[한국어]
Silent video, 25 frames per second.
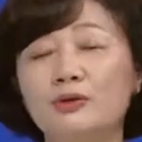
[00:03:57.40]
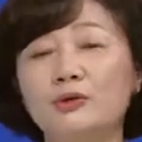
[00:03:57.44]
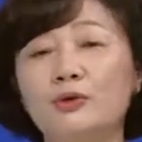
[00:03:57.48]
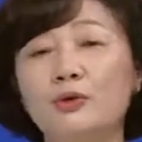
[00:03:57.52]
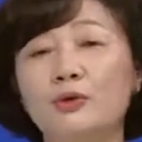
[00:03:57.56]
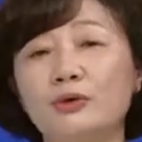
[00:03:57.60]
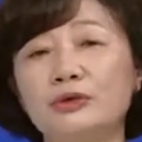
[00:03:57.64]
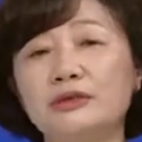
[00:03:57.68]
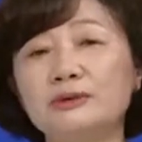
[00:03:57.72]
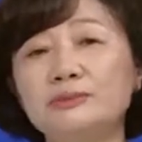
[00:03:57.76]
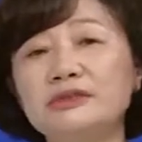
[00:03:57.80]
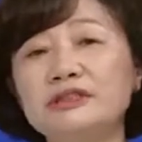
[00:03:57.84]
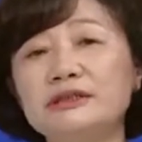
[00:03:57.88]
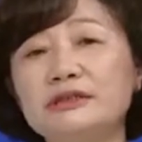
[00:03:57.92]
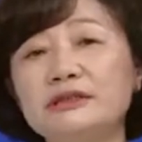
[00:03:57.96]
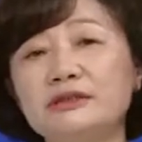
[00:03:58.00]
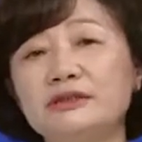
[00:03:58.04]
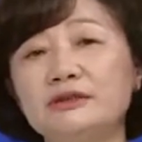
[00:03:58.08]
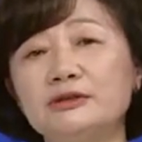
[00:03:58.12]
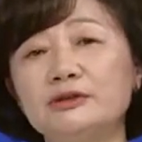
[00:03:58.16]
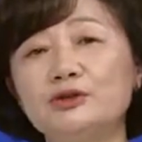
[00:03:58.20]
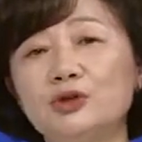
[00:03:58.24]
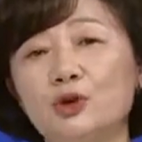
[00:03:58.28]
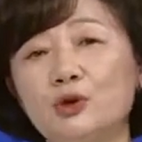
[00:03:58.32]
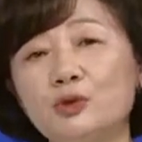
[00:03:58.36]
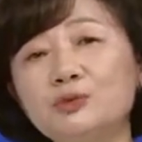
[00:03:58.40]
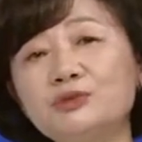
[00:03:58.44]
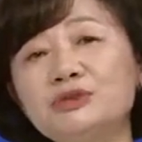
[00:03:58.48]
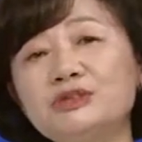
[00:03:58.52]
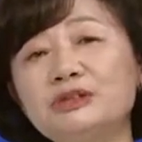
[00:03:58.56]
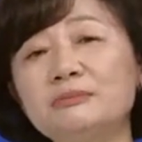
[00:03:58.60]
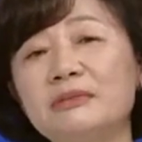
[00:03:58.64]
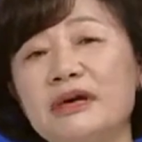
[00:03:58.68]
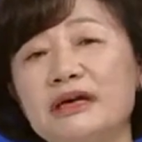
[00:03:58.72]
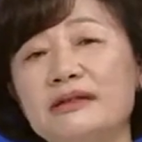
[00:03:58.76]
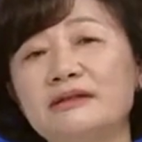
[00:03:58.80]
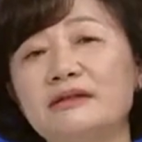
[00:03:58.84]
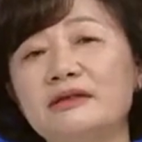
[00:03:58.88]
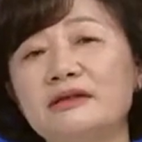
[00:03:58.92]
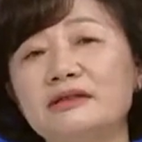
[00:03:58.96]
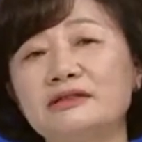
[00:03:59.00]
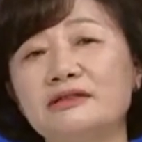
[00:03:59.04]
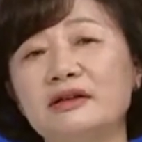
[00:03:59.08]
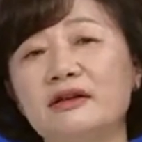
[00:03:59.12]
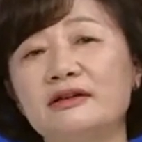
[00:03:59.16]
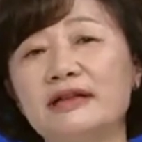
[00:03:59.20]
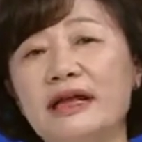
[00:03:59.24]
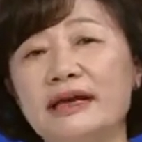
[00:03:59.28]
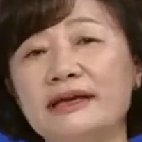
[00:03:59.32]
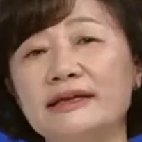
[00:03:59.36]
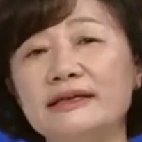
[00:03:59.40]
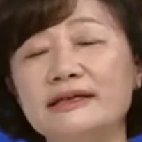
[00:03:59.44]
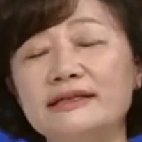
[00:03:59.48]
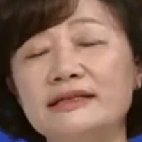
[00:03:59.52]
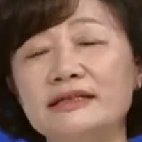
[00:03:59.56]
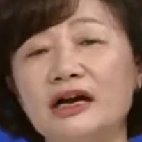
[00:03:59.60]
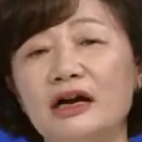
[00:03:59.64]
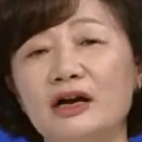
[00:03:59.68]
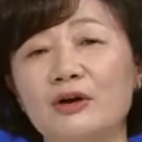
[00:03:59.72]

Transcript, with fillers: 또 음식은 조금씩 만들어서 남기지